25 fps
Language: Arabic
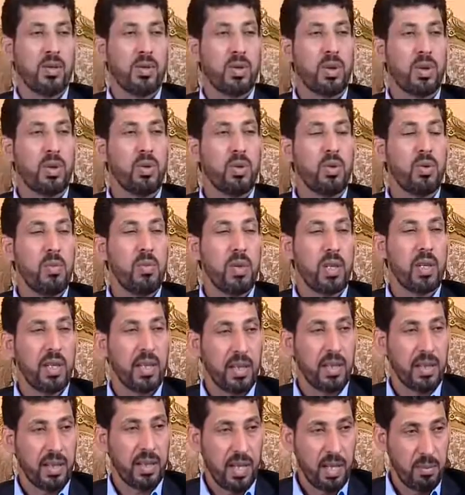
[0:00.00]
جدكم
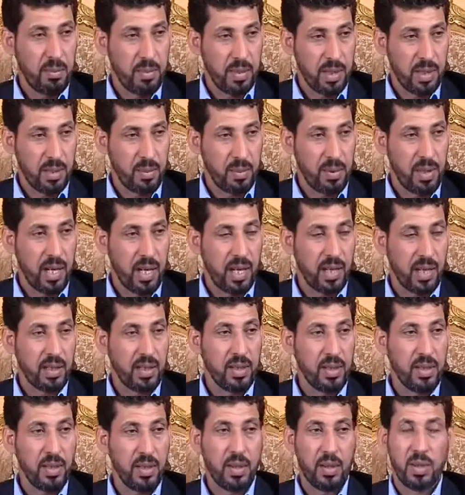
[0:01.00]
الله يرحمه
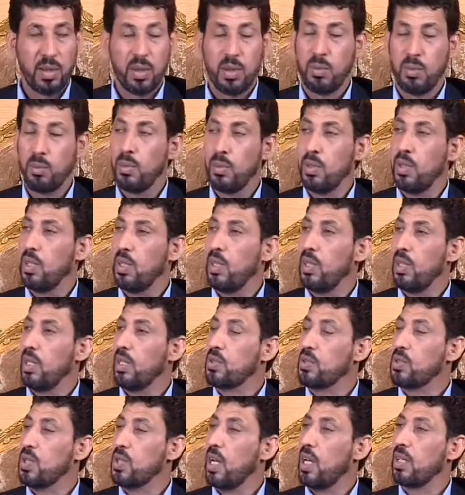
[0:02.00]
بذاك اليوم
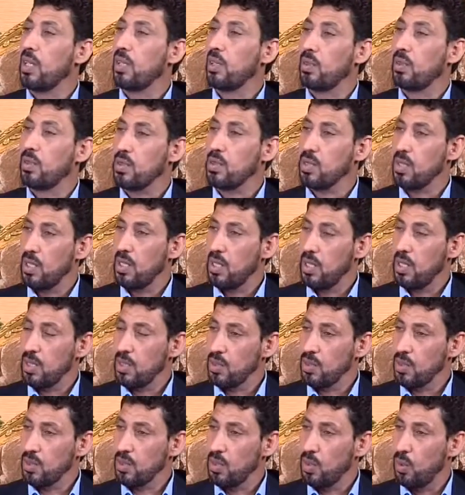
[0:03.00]
حكالي
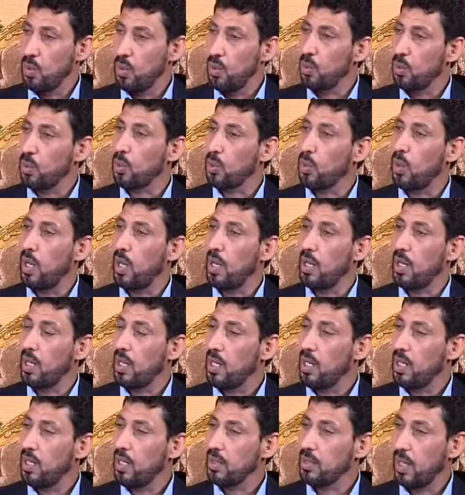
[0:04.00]
قصص
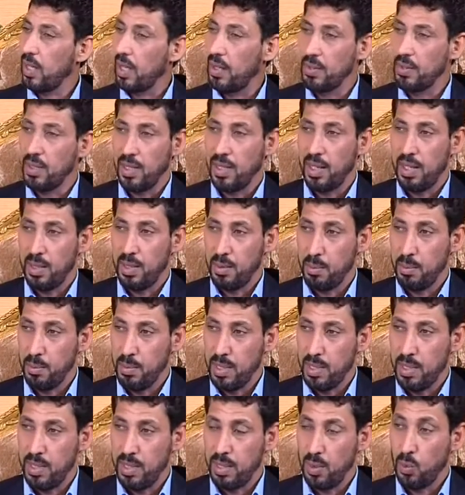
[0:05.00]
وروايات عن
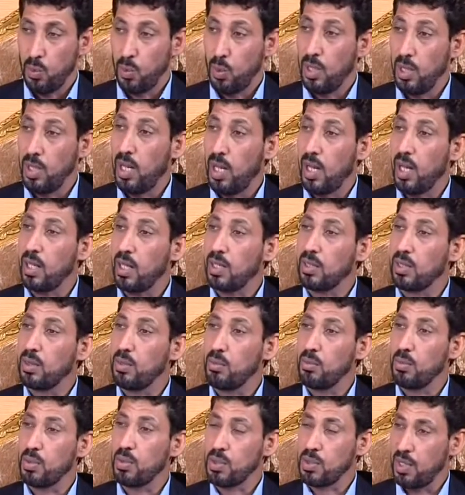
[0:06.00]
الأئمة
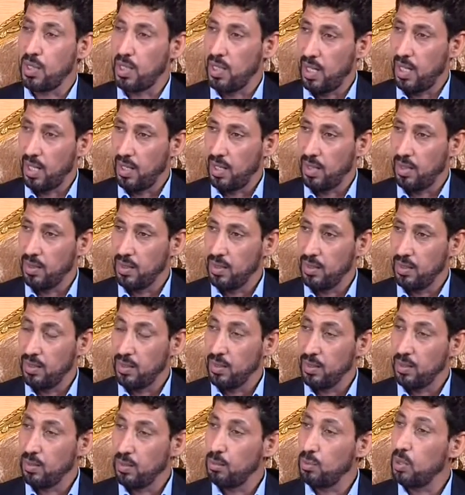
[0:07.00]
وعلاقتهم بالصلاة
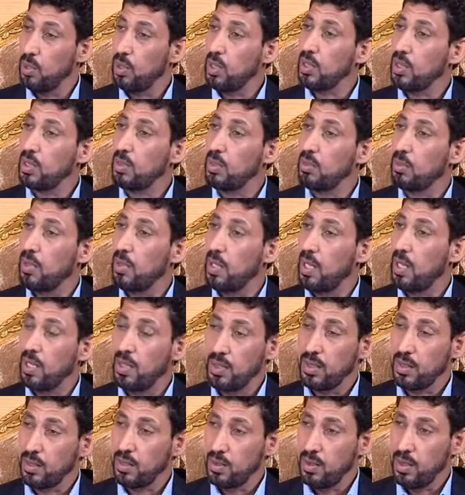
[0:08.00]
بقت
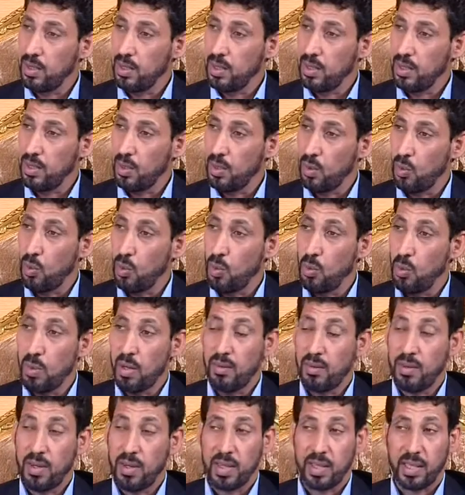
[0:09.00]
بذاكرتي
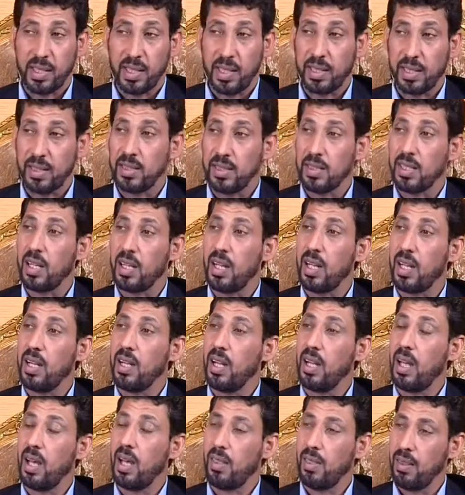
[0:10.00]
وما فارقتني
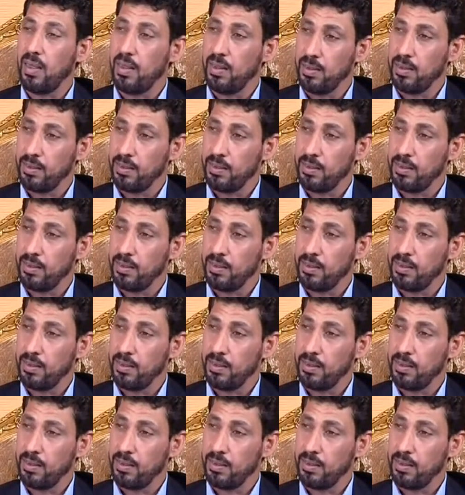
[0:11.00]
لهاللحظة